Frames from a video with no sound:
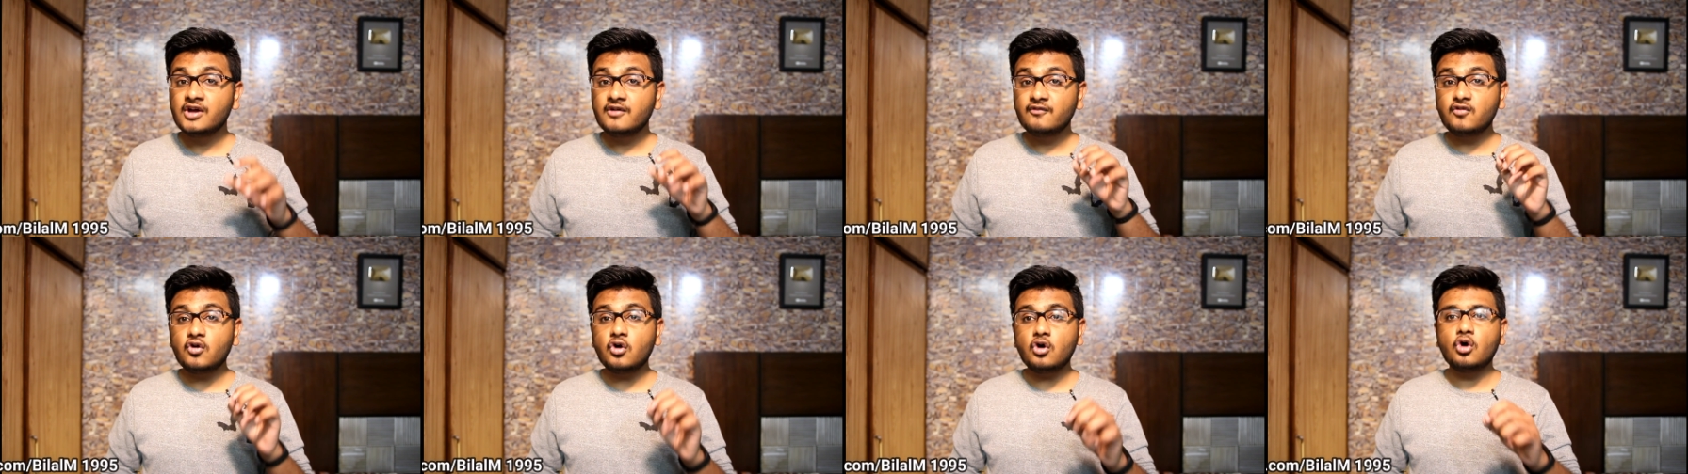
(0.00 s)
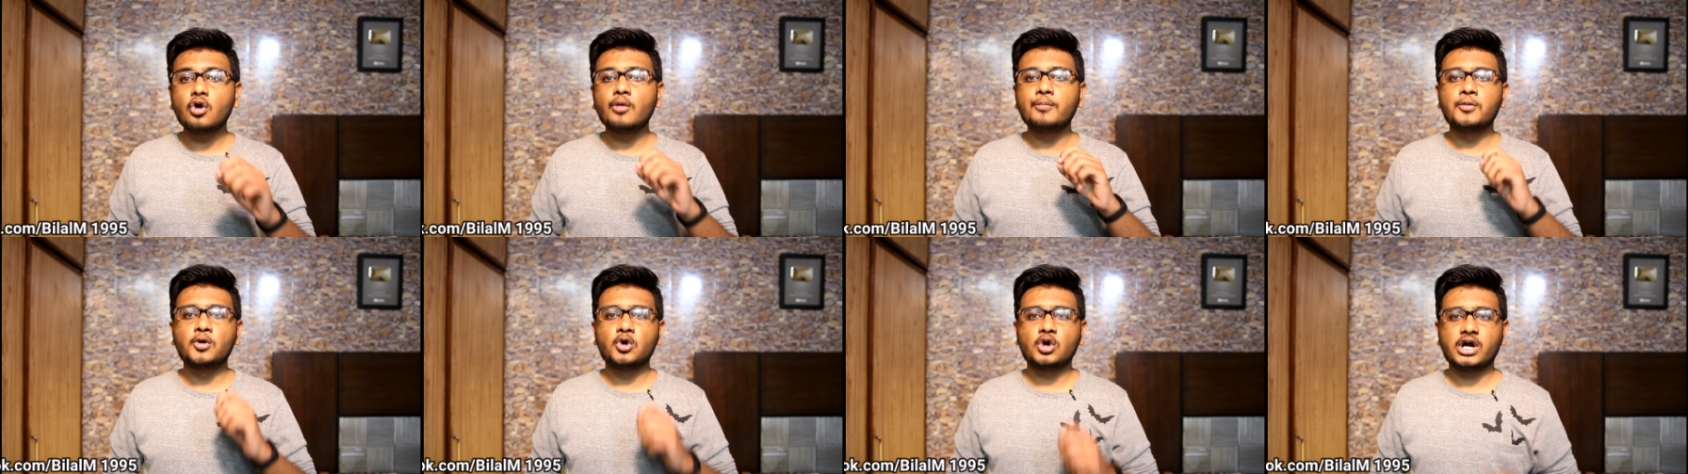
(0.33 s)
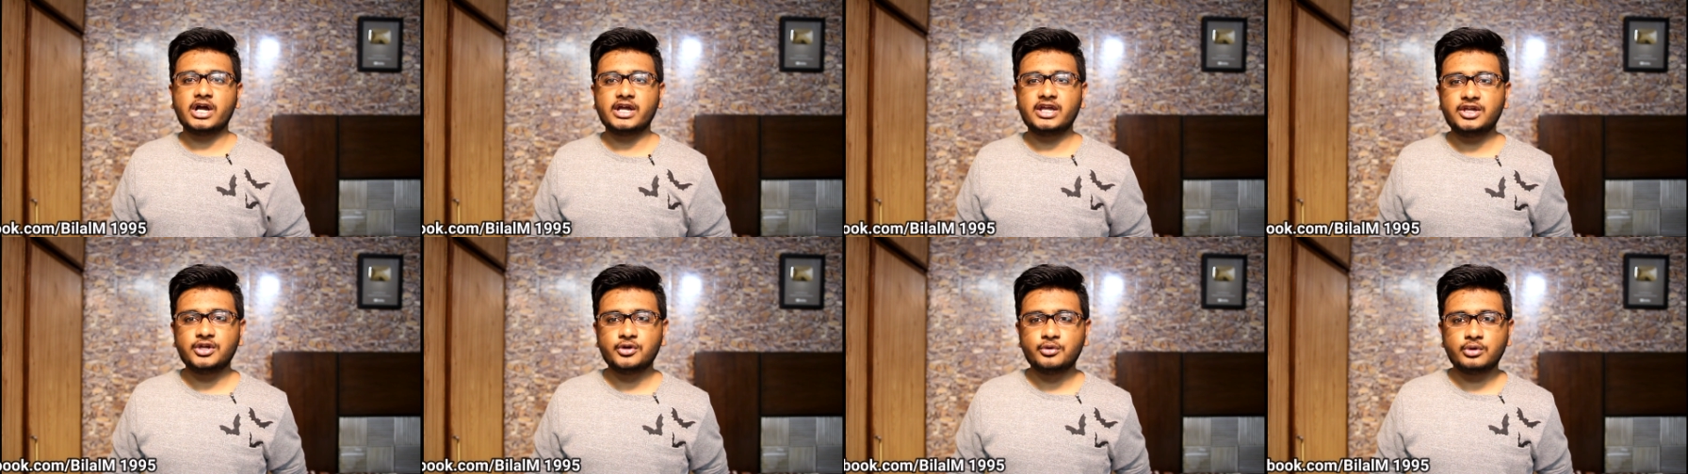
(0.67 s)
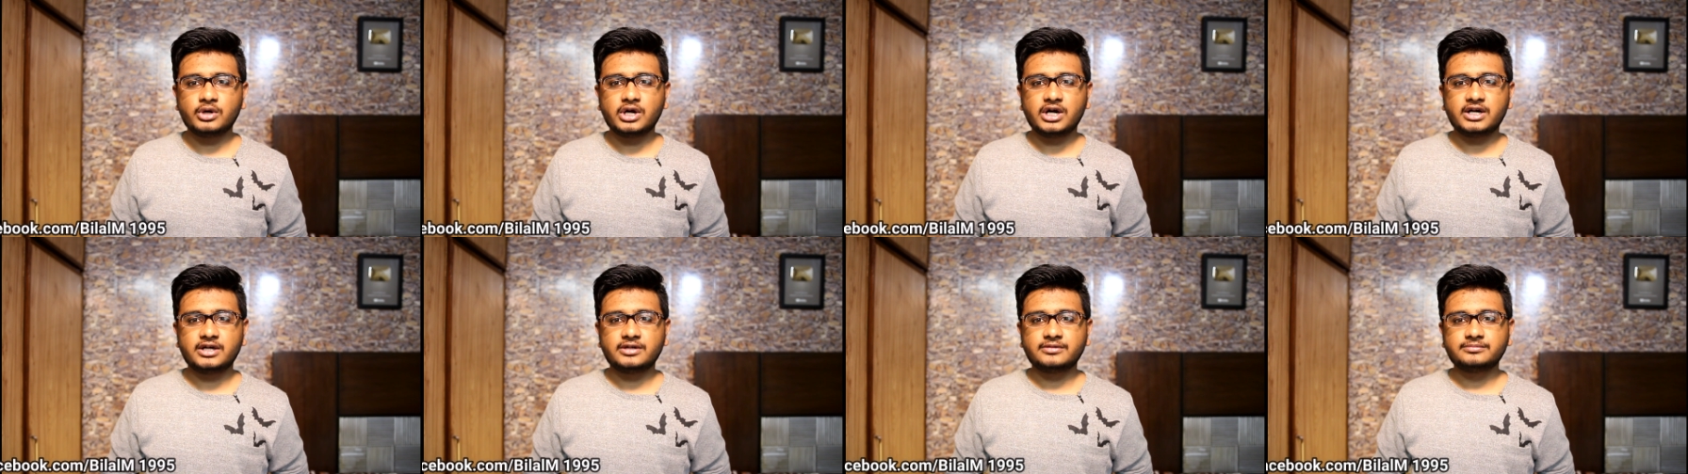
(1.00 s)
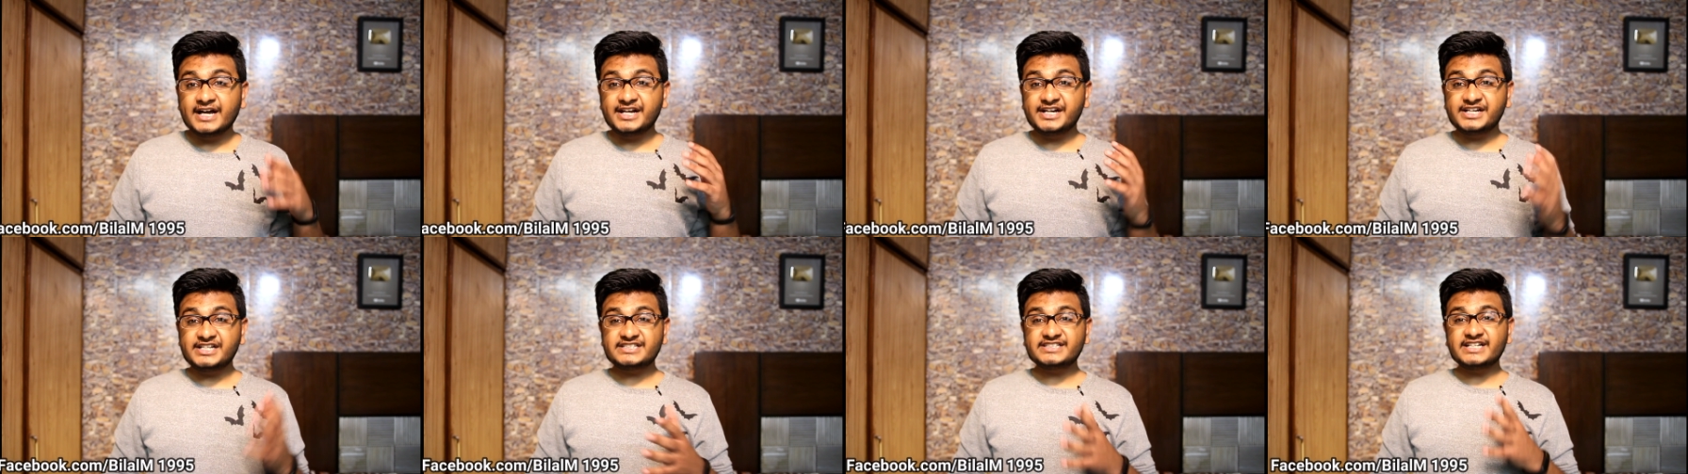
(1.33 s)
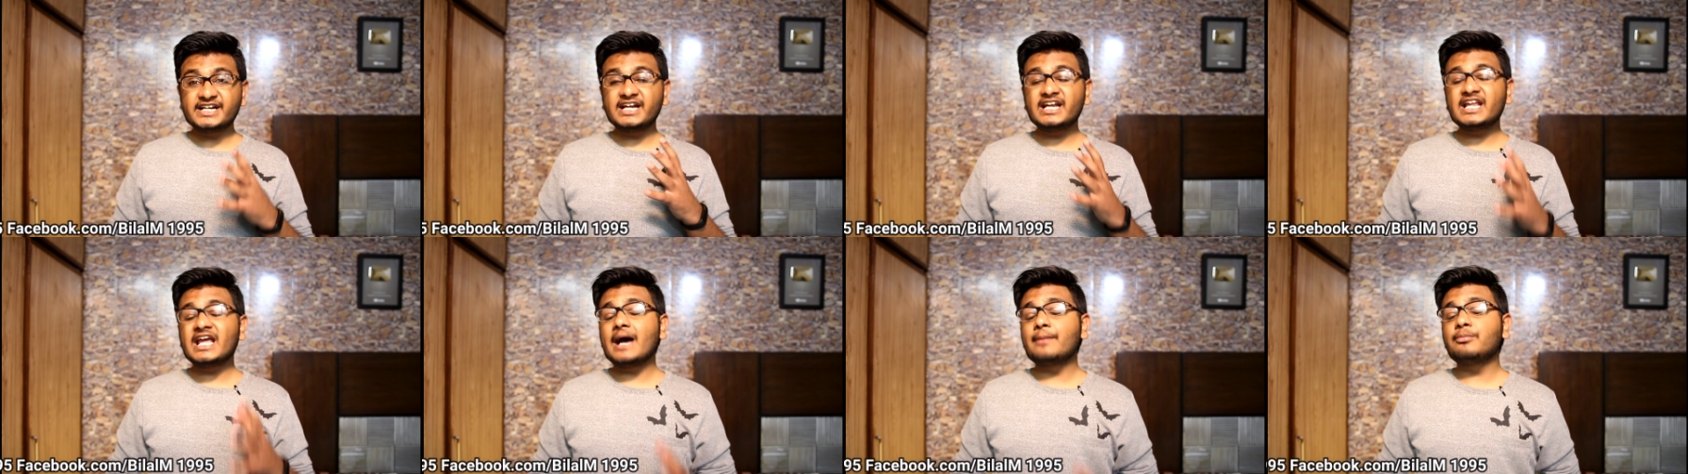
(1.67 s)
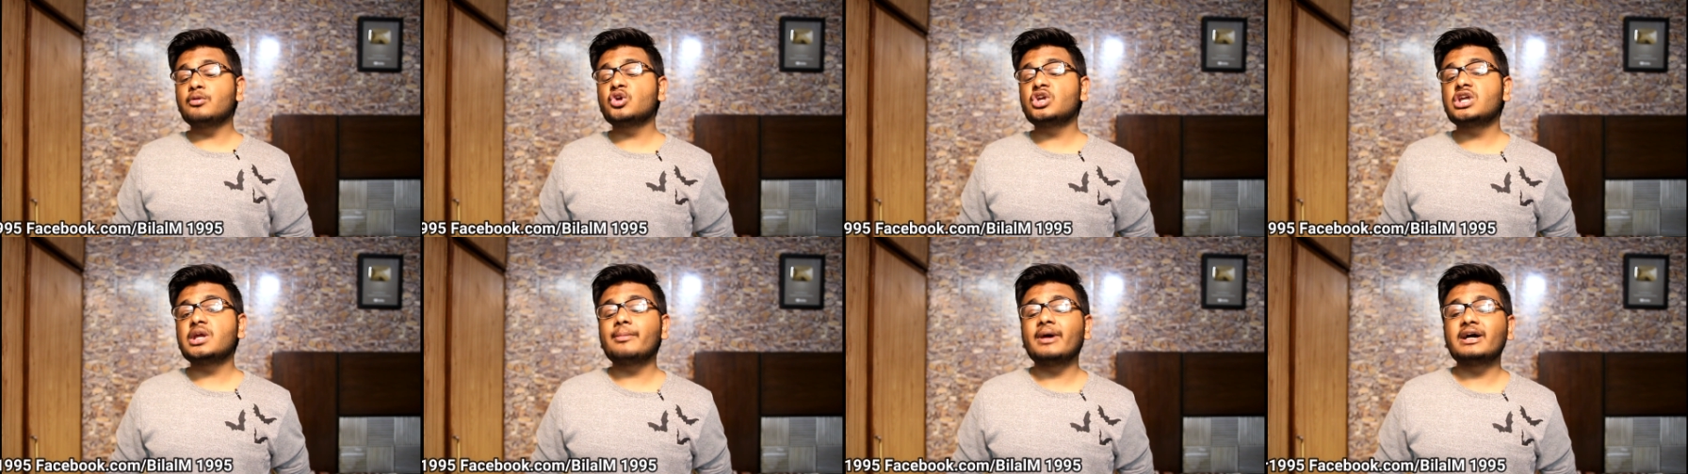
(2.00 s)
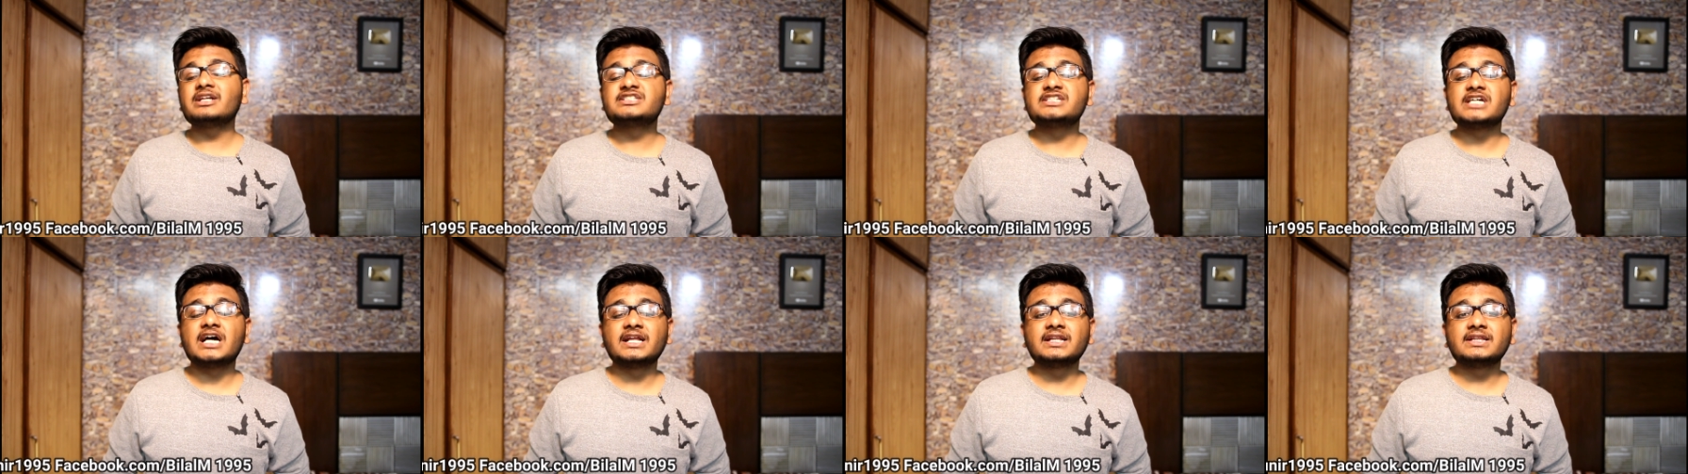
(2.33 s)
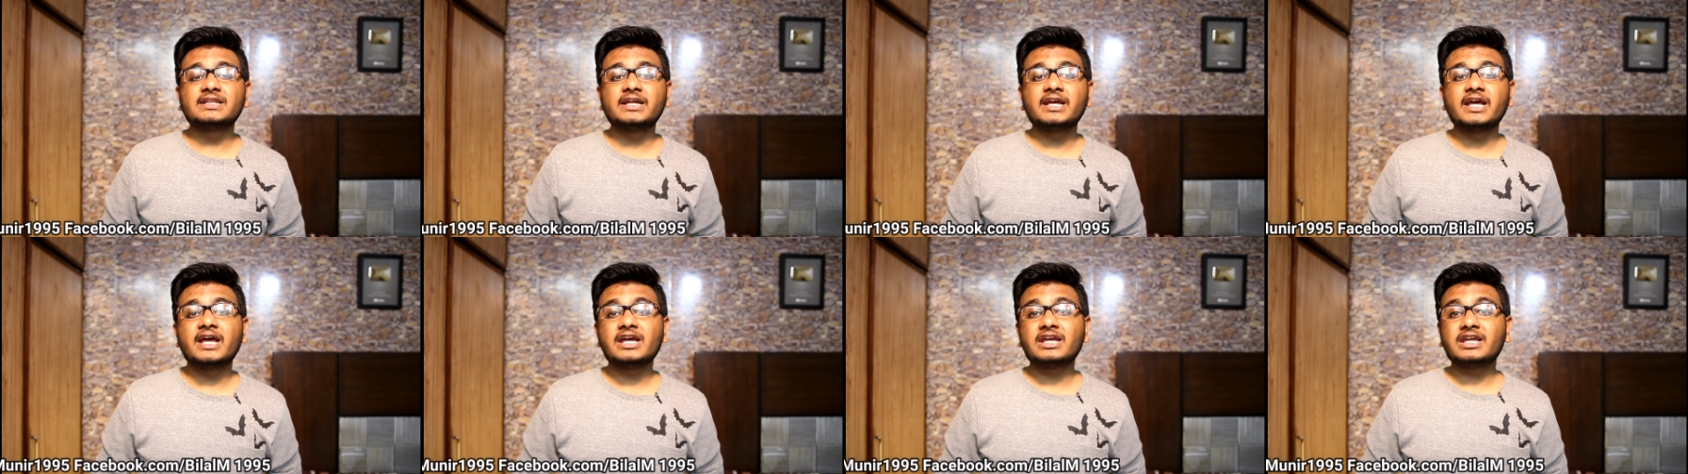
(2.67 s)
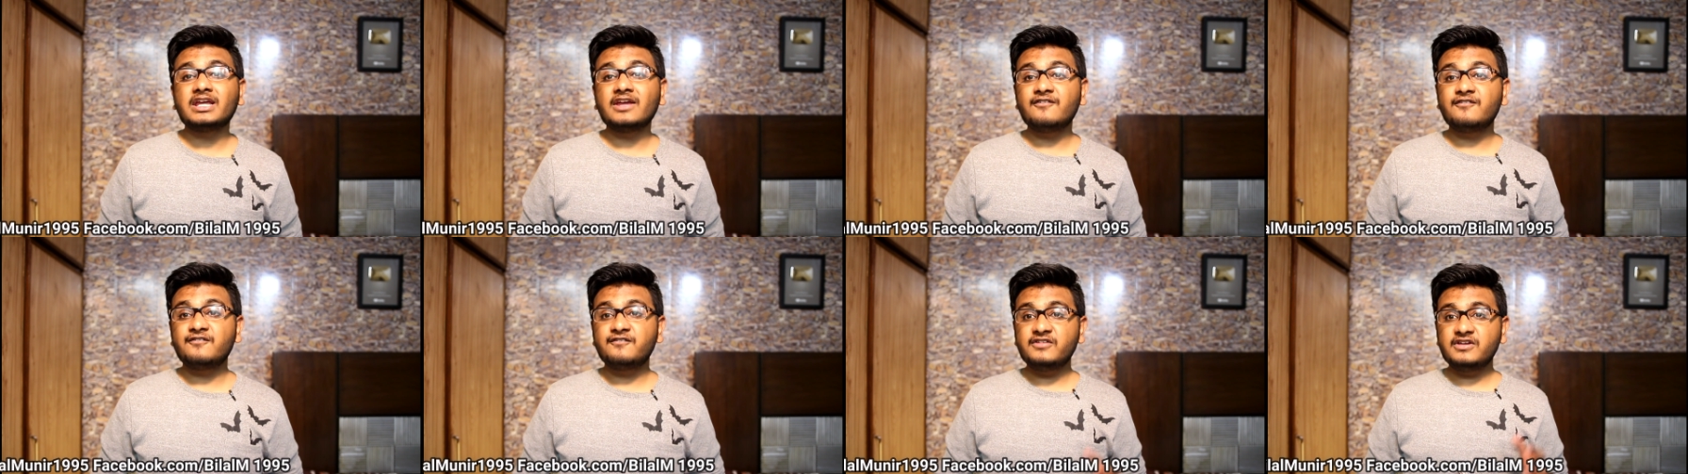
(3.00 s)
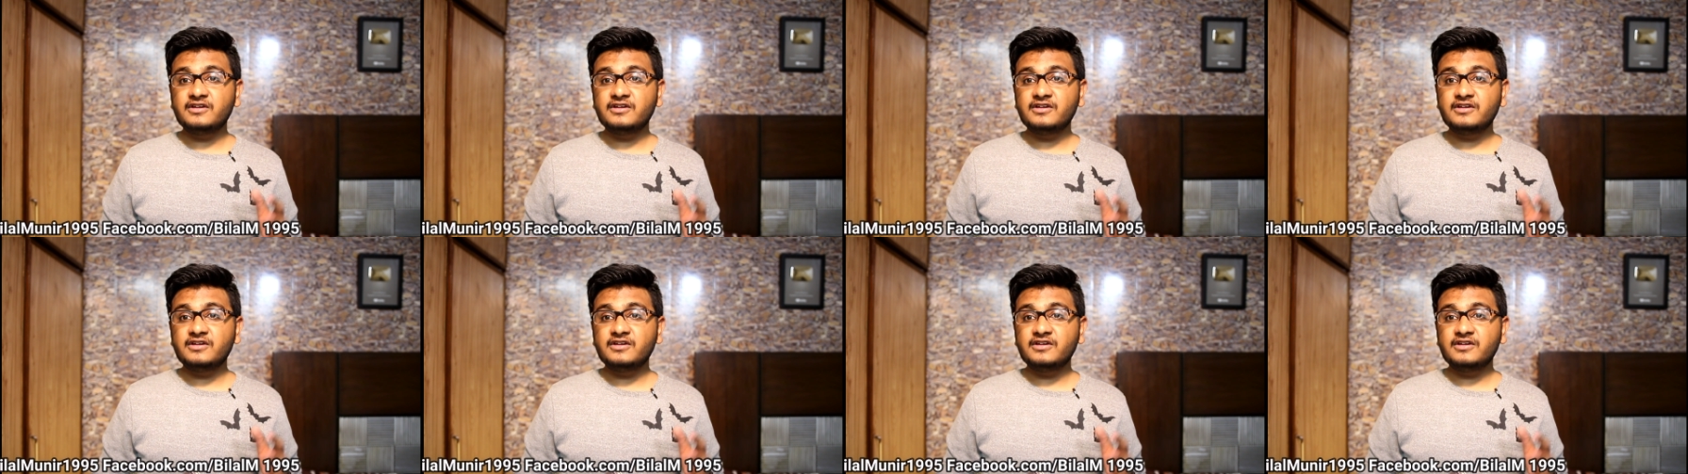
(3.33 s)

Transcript: वो ओप्पो का ही होगा रिसेंटली आप लोग ये बात जानते हैं कि